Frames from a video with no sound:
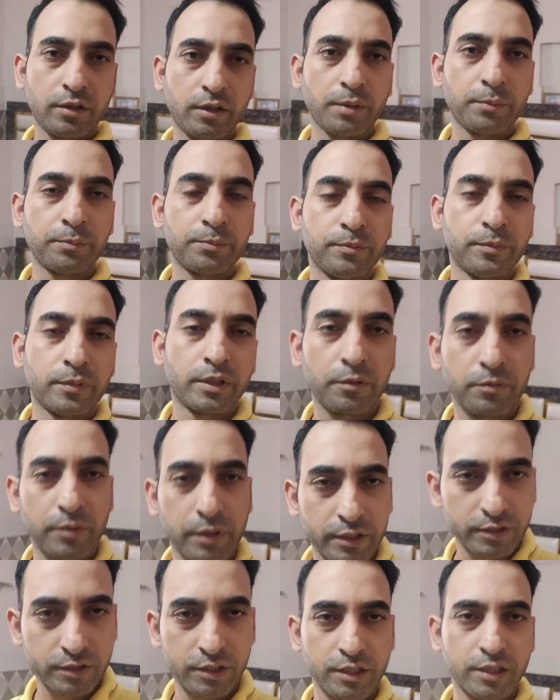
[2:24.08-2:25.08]
अब मतलब
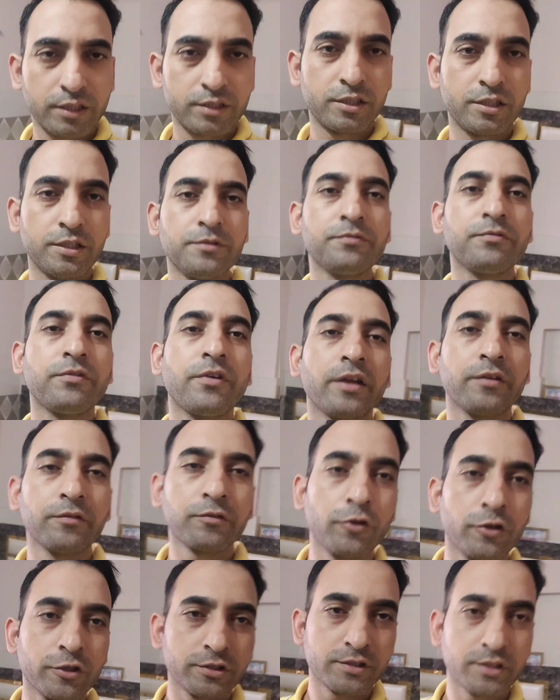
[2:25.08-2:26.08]
अच्छी अच्छी फैन
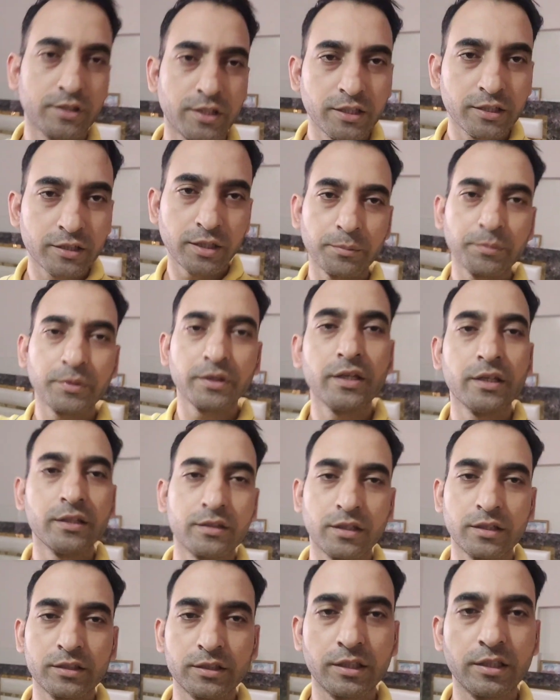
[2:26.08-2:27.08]
फॉलोइंग्स थी तभी
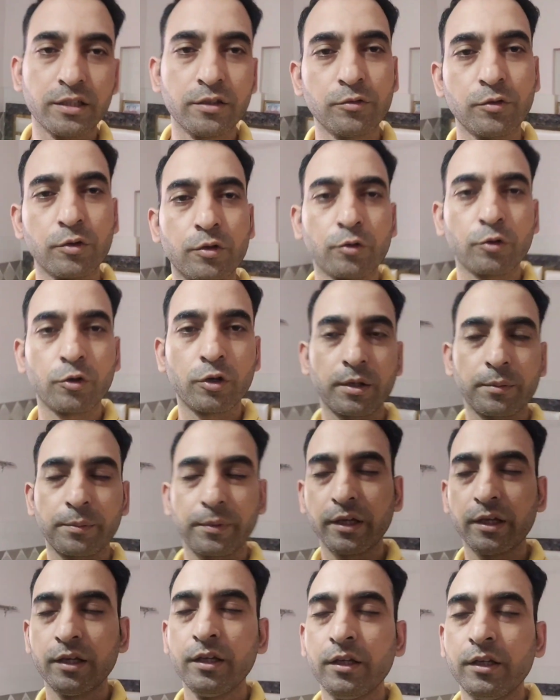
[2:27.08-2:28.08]
इतना जल्दी वो ग्रो कर
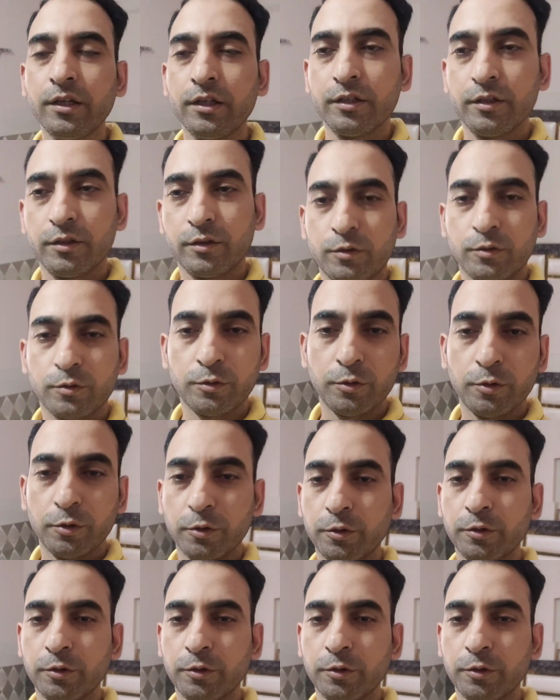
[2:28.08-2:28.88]
पाए तो